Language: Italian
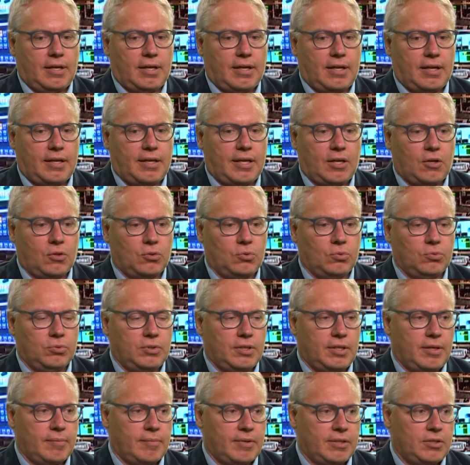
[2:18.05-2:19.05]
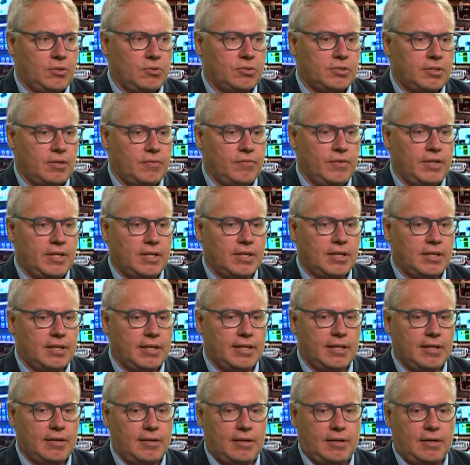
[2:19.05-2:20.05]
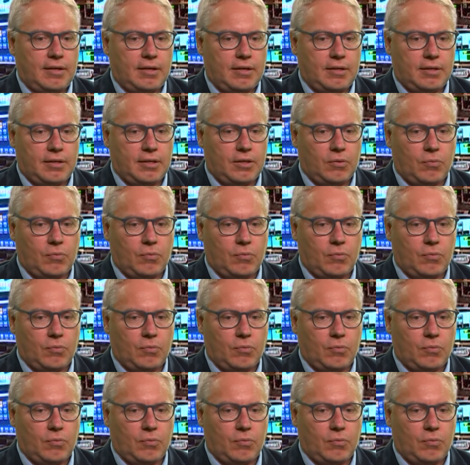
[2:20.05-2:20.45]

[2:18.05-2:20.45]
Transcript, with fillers: era chiaro a tutti che Matteo Salvini e la Lega eh,